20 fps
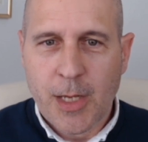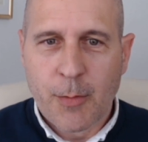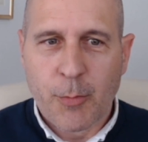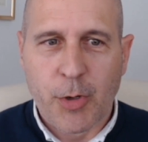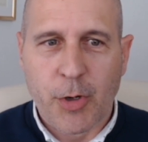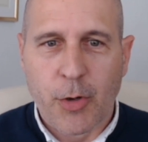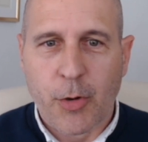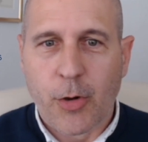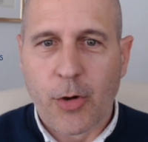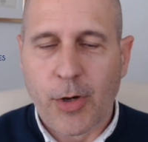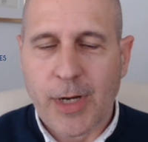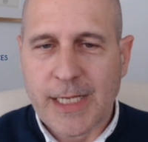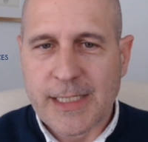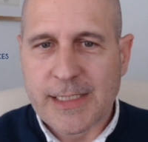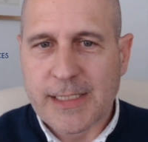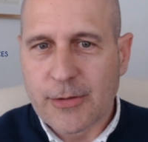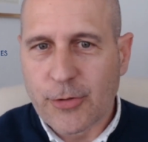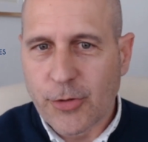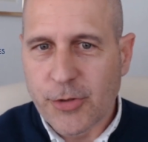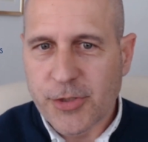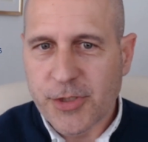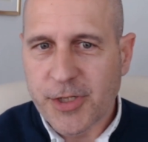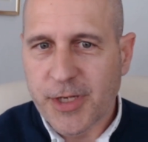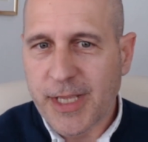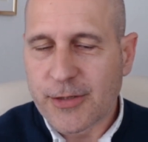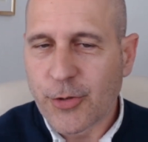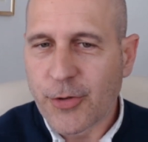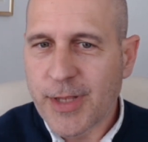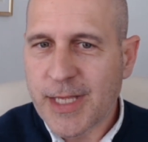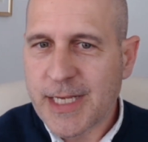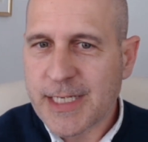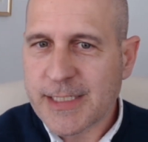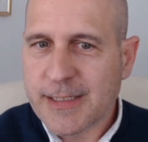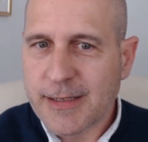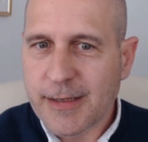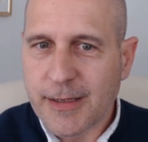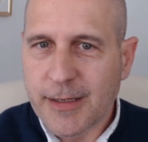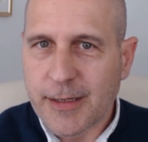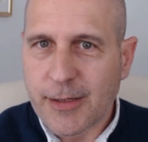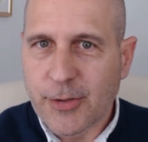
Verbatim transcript: Bueno, hola a todos y a todas eh,